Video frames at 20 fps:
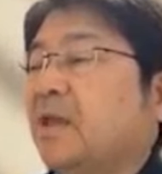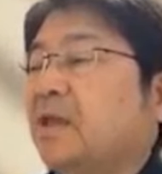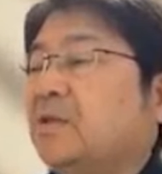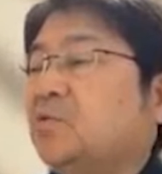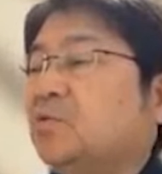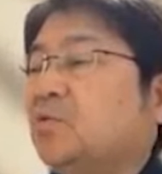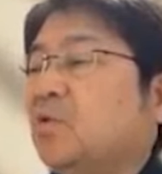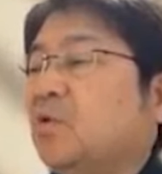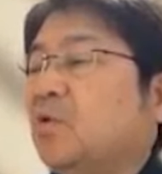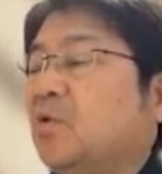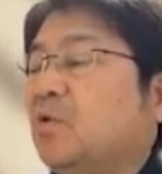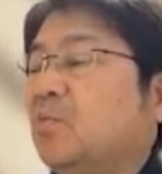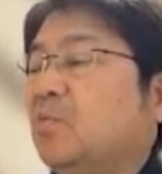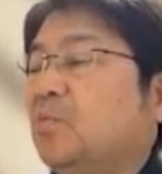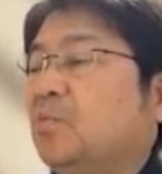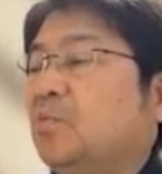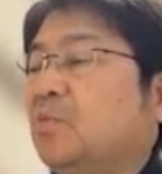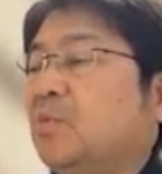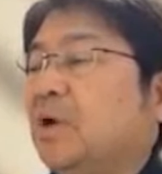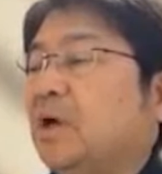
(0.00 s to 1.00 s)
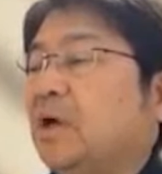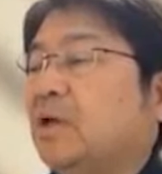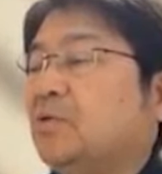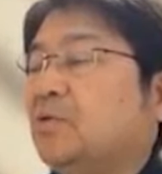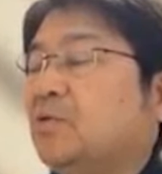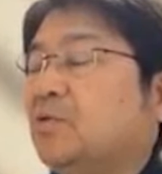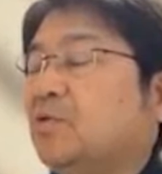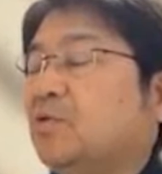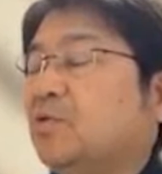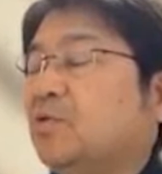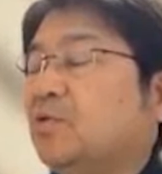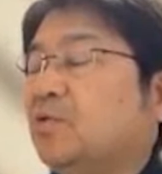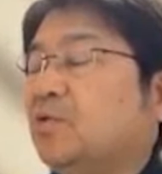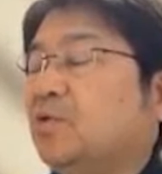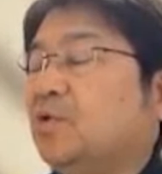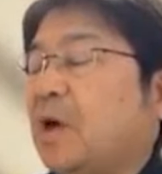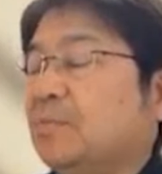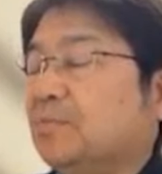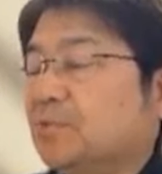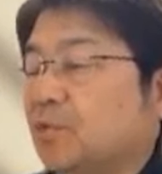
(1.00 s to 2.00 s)

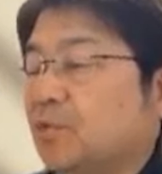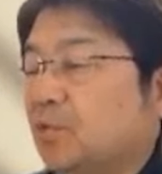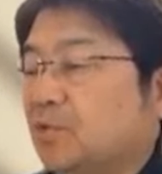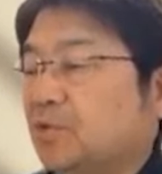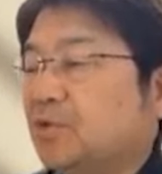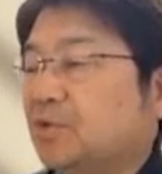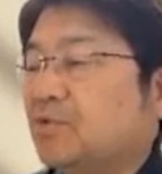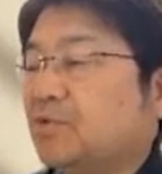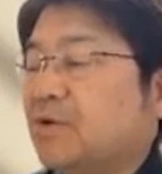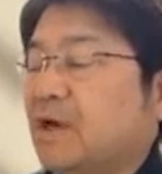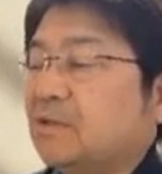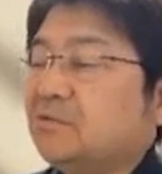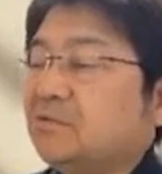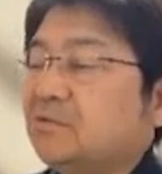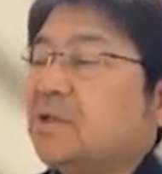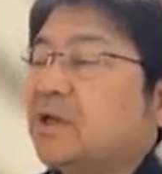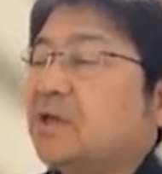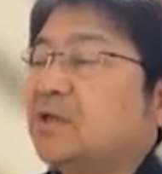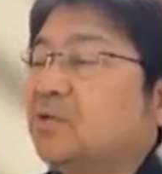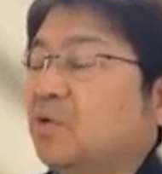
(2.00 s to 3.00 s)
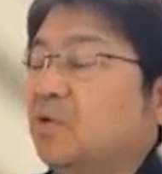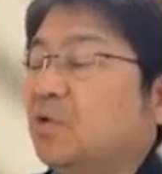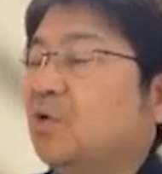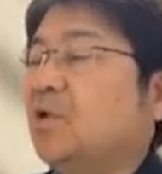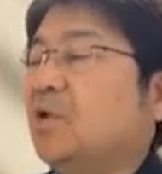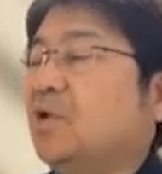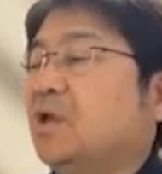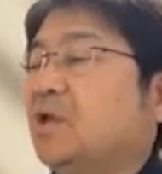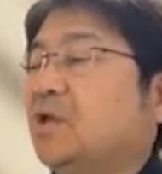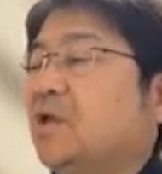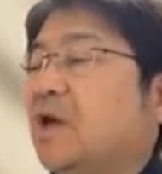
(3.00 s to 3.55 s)
反復法っていうのがあるんだけど、